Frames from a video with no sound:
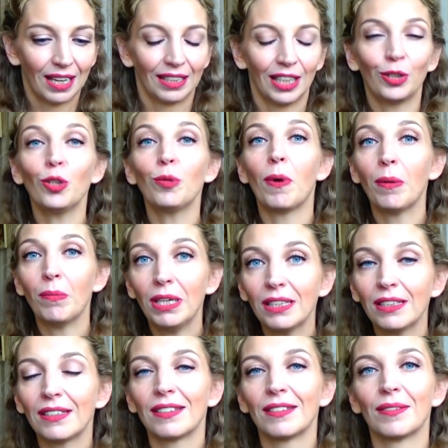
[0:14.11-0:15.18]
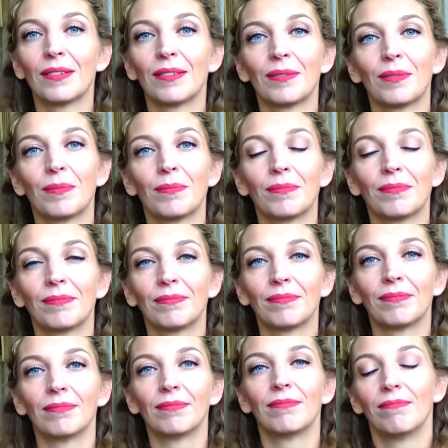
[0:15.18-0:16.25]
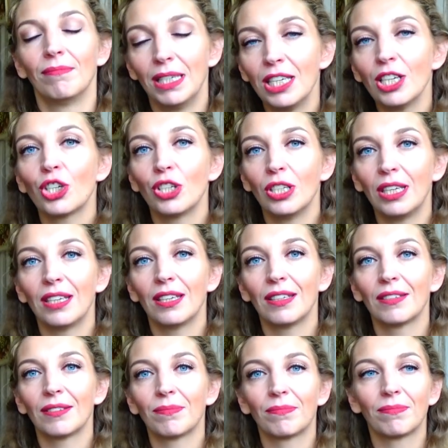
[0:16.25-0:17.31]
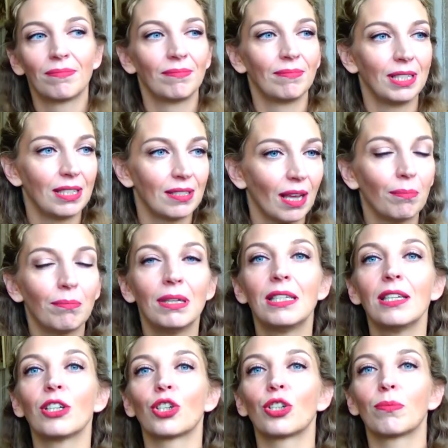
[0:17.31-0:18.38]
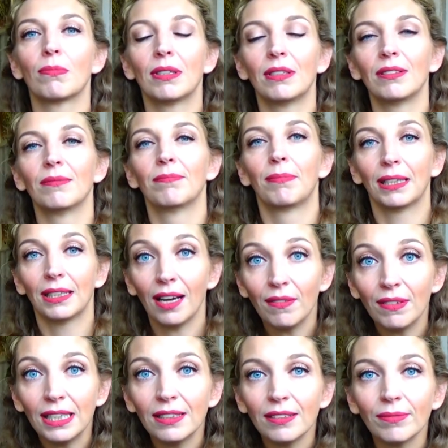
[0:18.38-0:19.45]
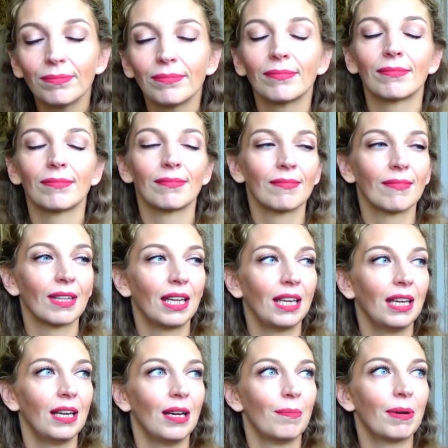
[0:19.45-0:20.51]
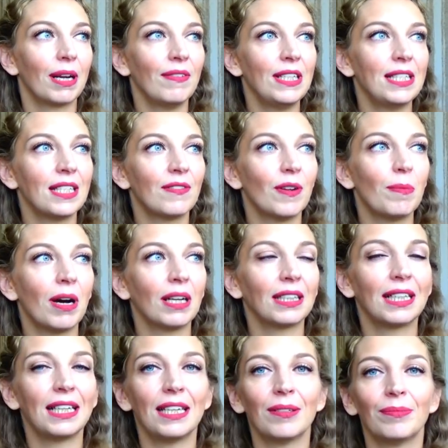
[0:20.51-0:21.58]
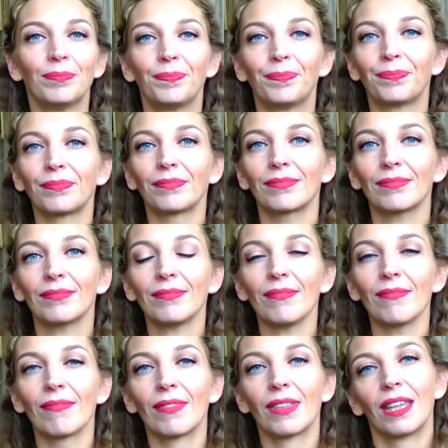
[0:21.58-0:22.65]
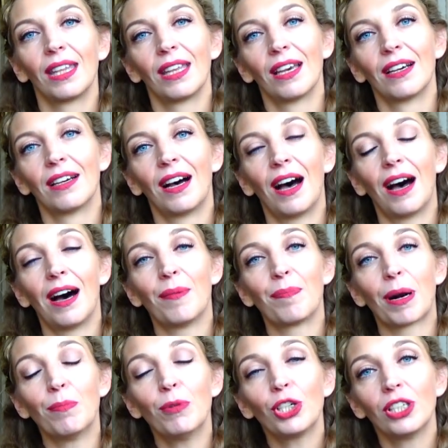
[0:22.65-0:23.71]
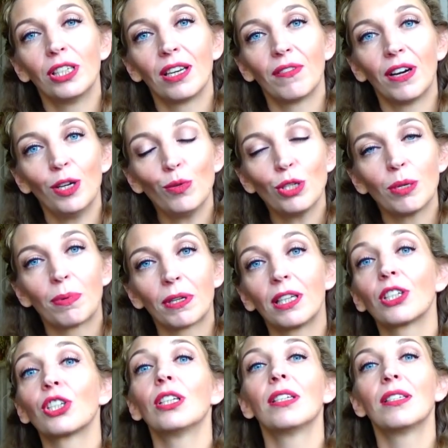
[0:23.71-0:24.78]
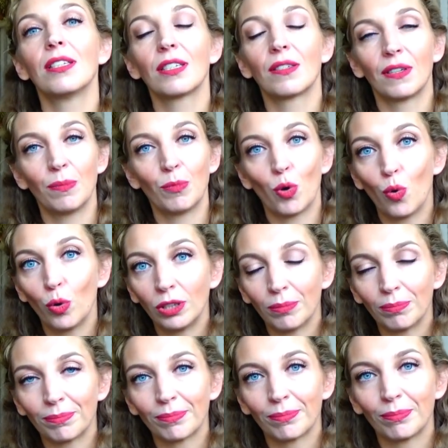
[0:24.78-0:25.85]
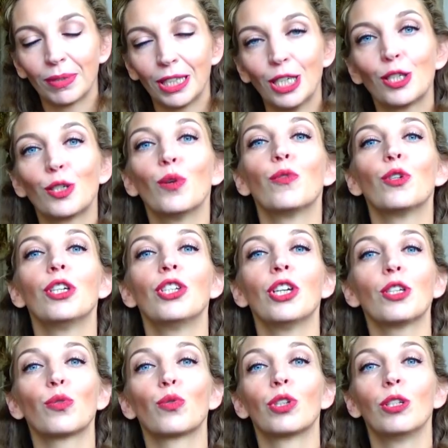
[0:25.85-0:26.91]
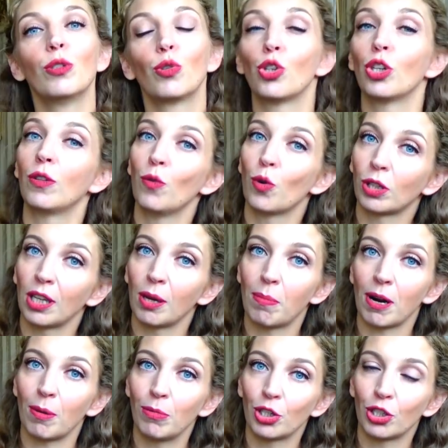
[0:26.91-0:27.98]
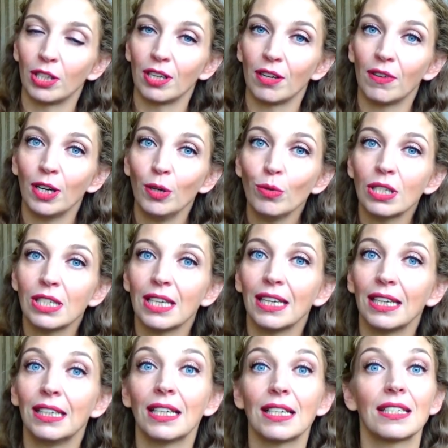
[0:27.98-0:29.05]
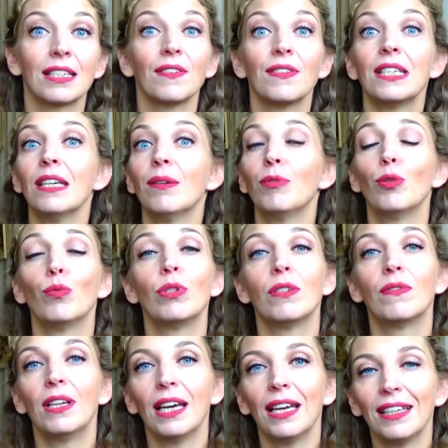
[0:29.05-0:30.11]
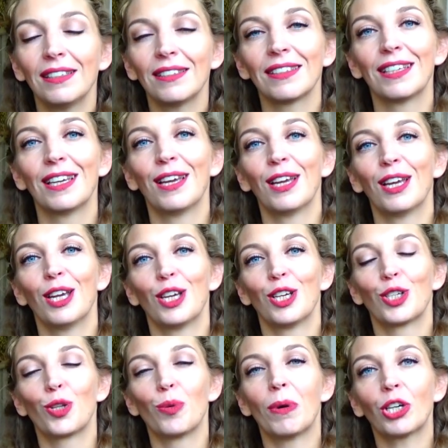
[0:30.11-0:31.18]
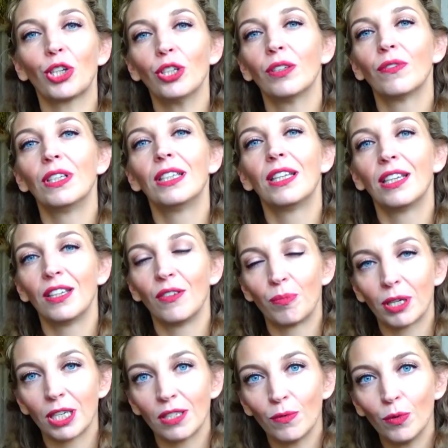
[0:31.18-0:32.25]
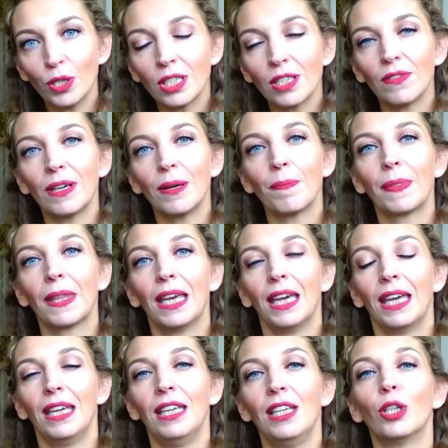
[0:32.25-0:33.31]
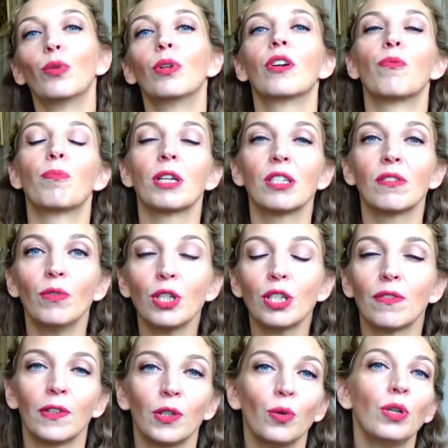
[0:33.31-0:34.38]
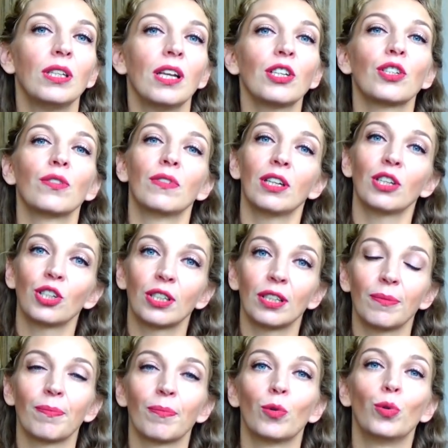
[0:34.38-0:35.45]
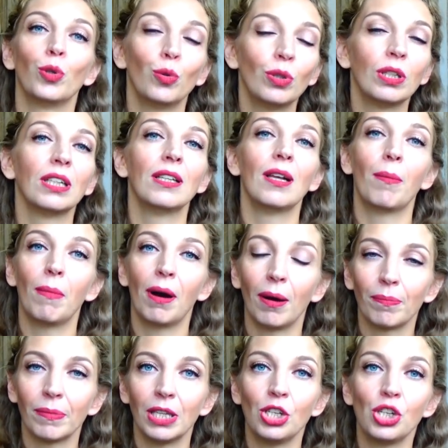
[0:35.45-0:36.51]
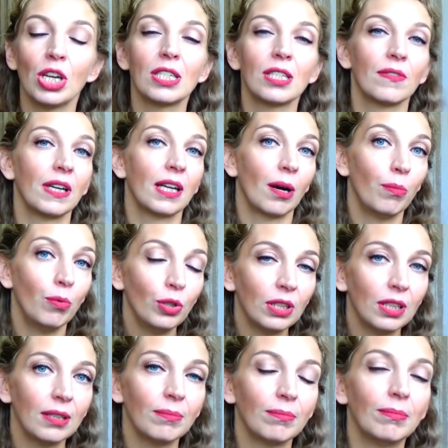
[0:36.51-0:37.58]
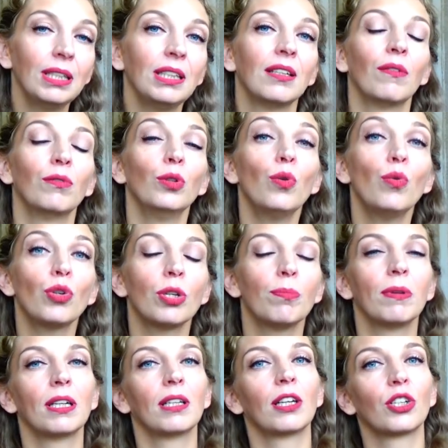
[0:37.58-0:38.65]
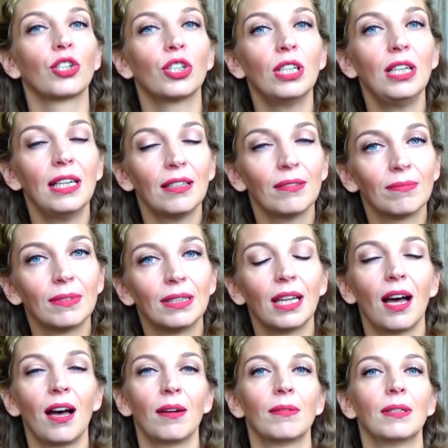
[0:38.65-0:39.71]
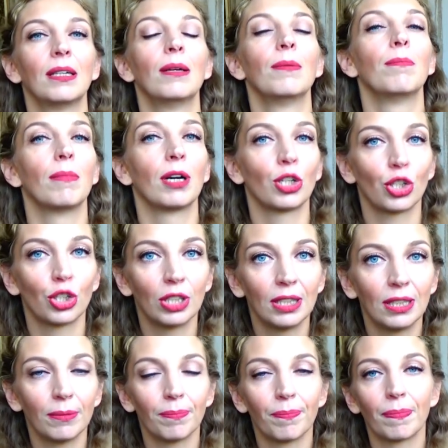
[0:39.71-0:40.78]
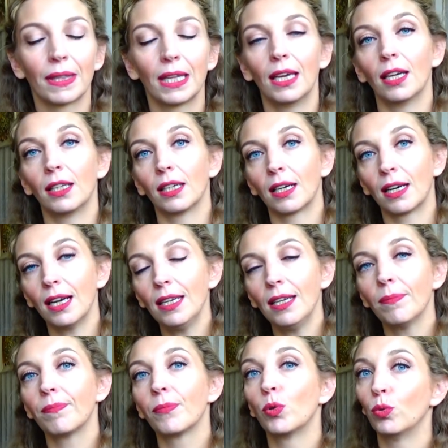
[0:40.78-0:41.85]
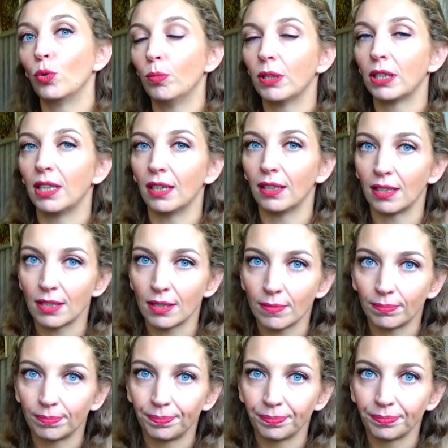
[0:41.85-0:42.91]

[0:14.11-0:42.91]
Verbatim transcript: На тот момент мятежники и сам мятеж был подавлен правительством Англии, а промышленная революция продолжала идти своим ходом. И, к слову, сейчас уже идет четвертая промышленная революция, и нас совсем не удивляет – что машины внедрены в производство, и не только в производство, но и даже в наши уютные дома. И часть своей работы мы давно уже переложили на машины. И это крайне удобно для нас.